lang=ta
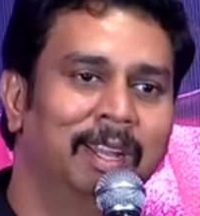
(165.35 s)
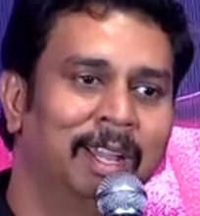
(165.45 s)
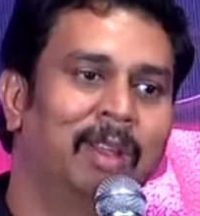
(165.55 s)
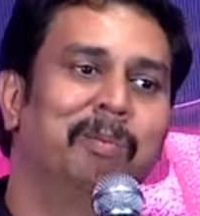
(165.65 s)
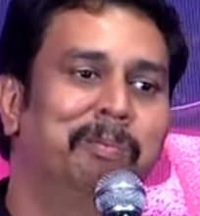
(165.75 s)

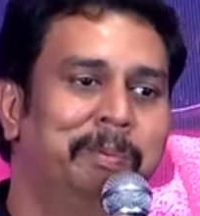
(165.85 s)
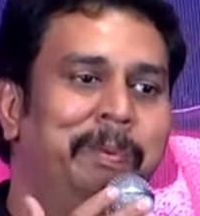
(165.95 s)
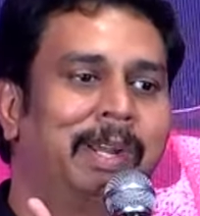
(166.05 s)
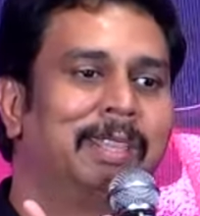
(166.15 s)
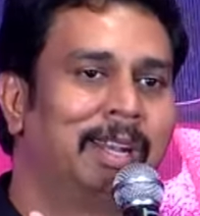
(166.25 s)
நான் ரொம்ப
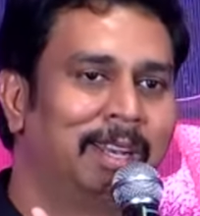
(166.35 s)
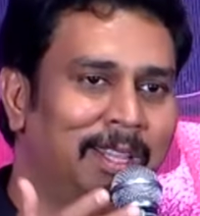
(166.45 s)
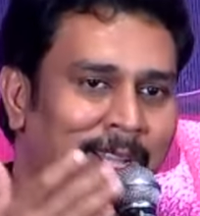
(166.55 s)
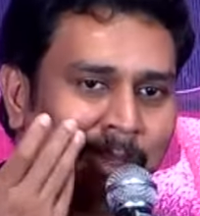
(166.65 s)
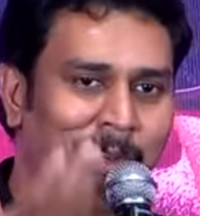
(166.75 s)
பக்கத்தில்
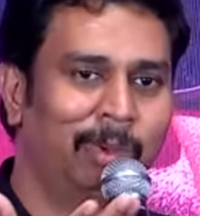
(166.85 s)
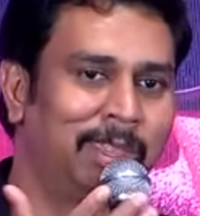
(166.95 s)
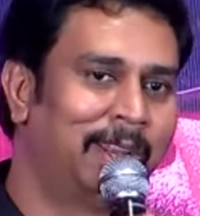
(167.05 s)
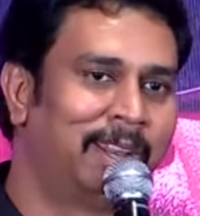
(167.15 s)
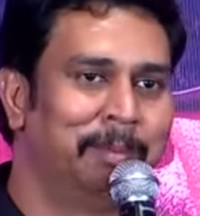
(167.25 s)
இருந்து அதில்
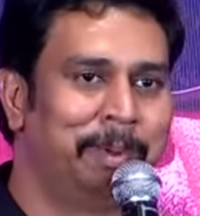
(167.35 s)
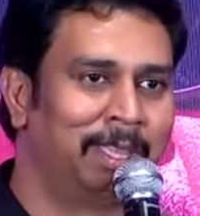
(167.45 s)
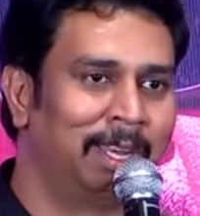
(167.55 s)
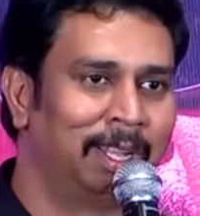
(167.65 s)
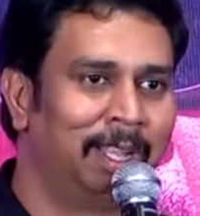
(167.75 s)
ஒருத்தனாக இருந்து
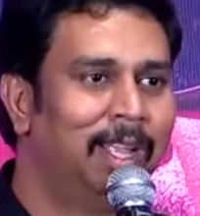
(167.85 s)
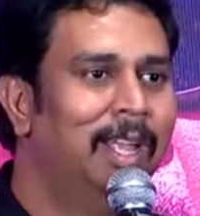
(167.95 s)
பார்த்துருக்கேன்